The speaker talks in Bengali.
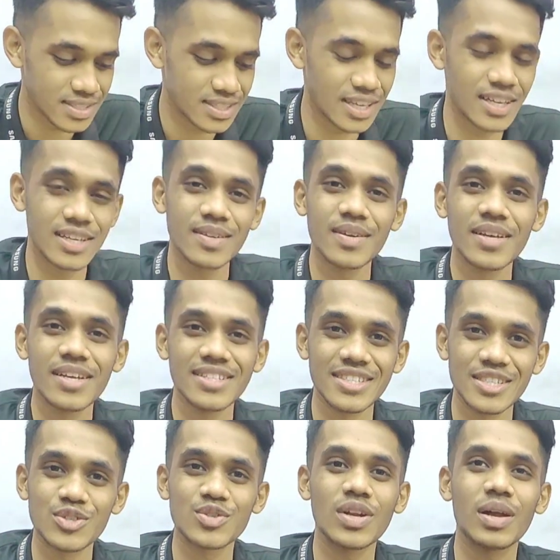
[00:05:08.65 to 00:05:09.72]
যে
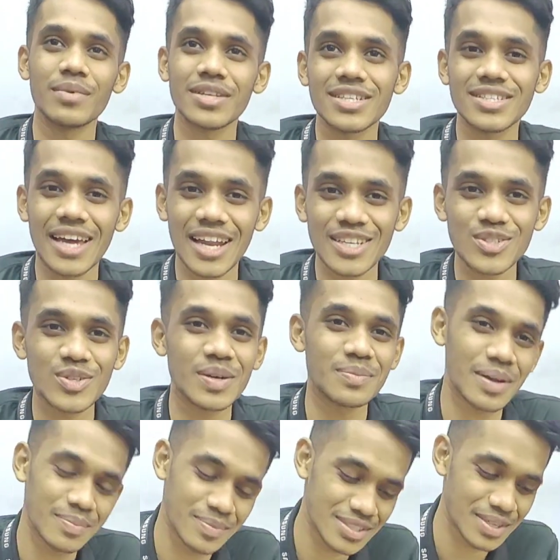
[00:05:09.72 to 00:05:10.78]
জিনিসগুলো আমাদের জানা ছিল
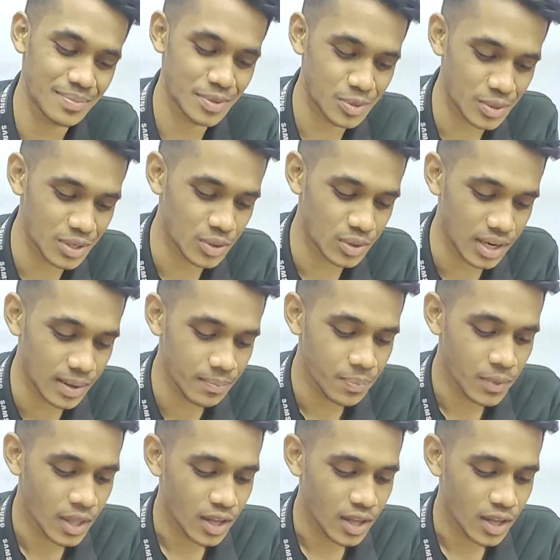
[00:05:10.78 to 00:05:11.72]
আমরা আপনার সামনে তুলে ধরলাম